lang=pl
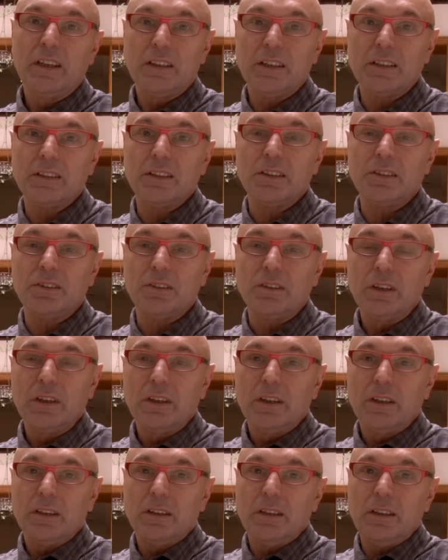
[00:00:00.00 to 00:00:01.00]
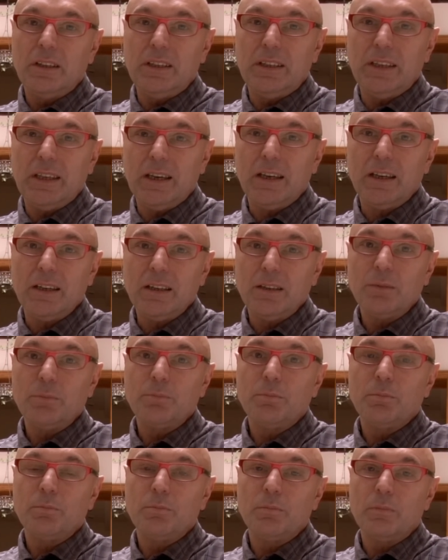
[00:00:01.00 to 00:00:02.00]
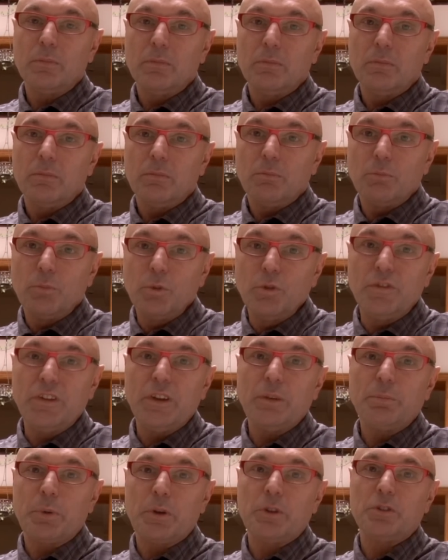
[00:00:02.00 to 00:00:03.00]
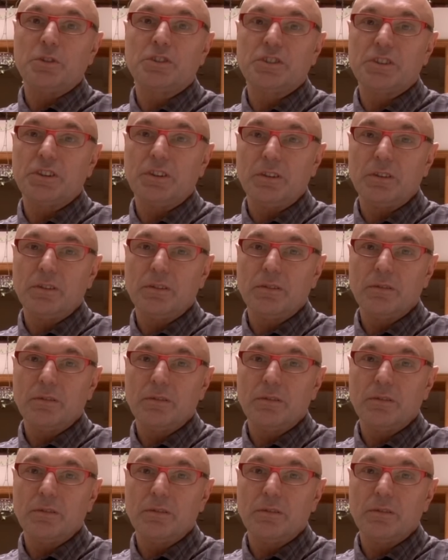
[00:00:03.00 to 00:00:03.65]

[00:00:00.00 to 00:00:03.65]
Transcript: Dlatego ja mówię prosto,